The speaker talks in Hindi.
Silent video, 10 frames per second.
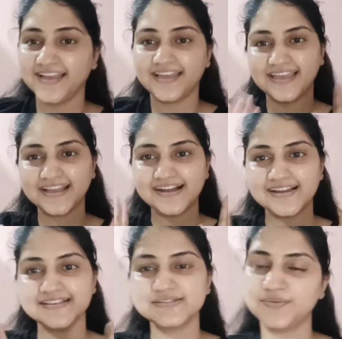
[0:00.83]
हे
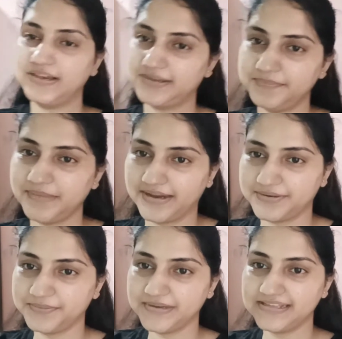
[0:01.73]
गाइस वेलकम बैक
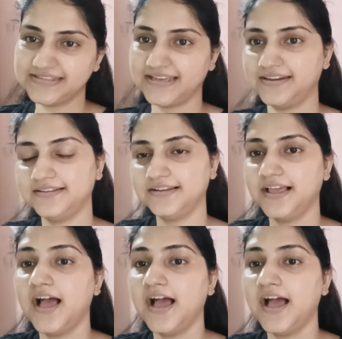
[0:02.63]
टू माय चैनल